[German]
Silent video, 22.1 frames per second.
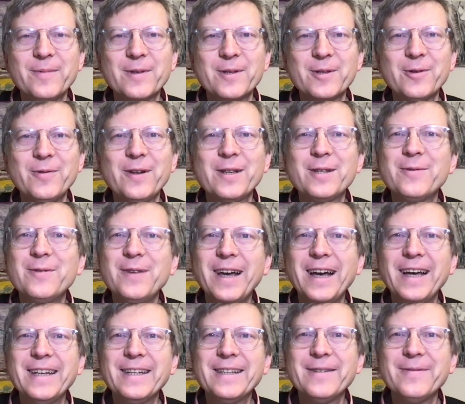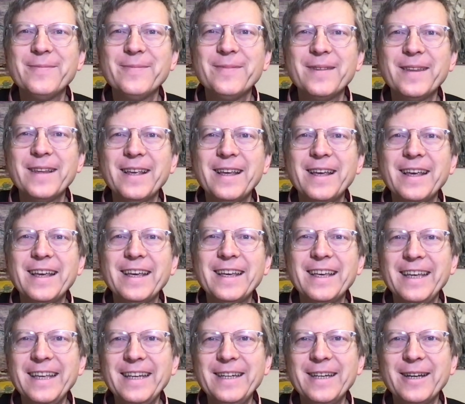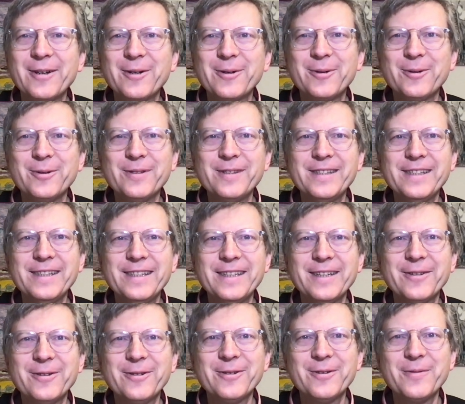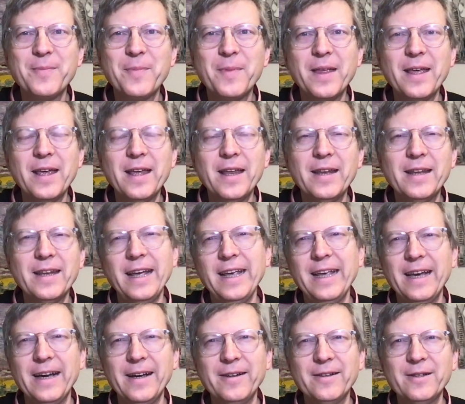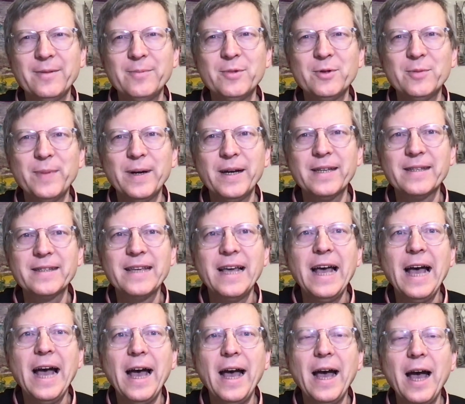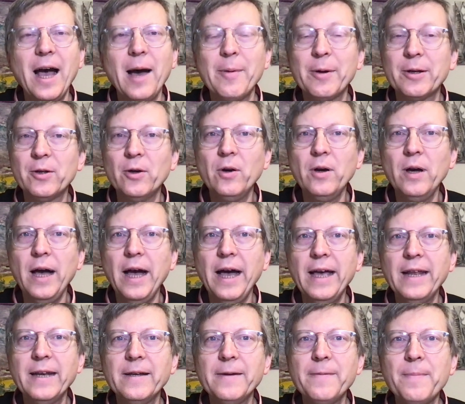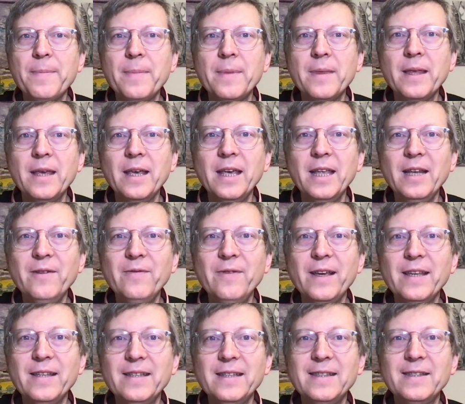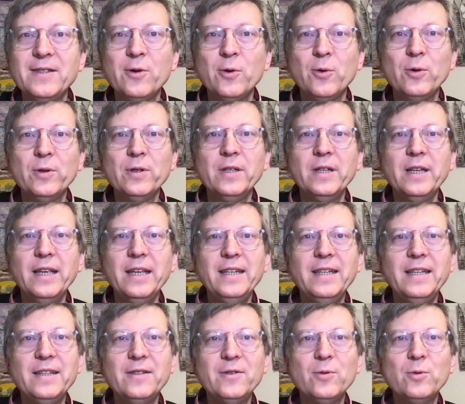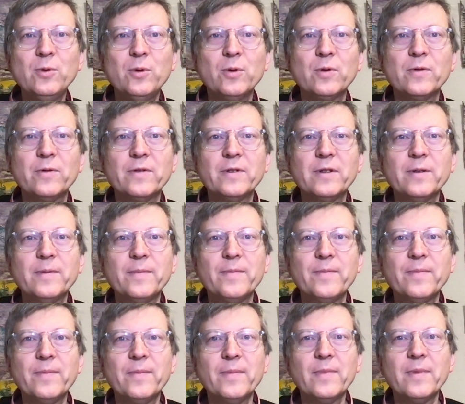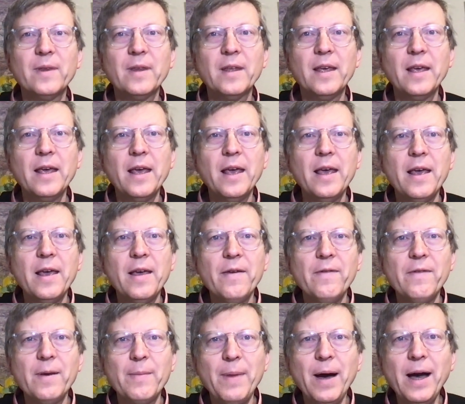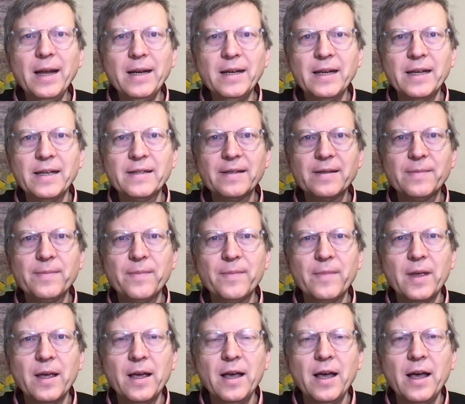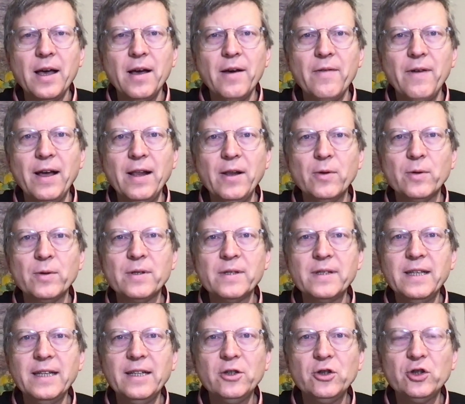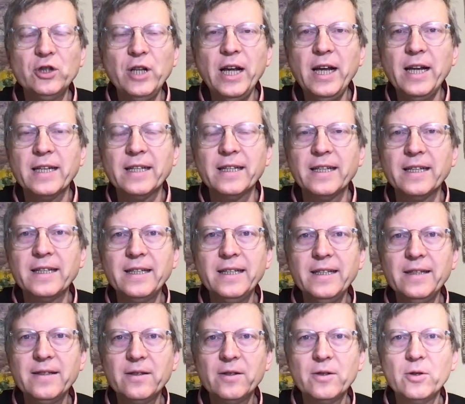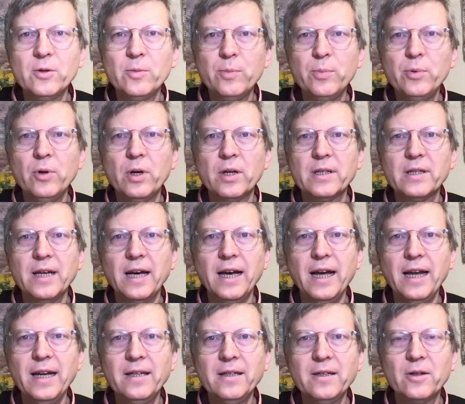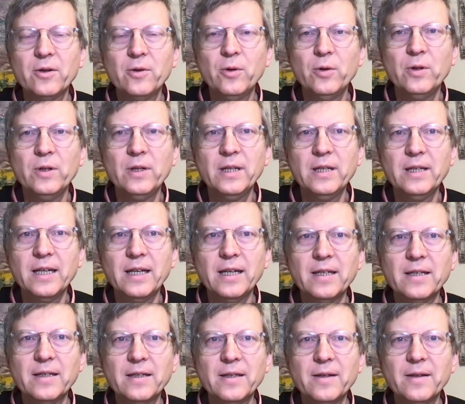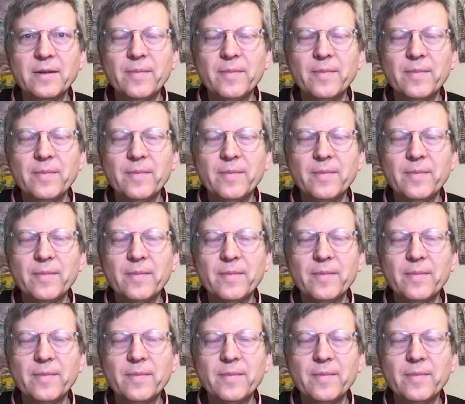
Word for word: Sowas wie eine Kindergrundsicherung, naja, im Spaß, aber doch eine Investition in die Zukunft. Wir machen das, weil uns der Stern diese Geburt angekündigt hat,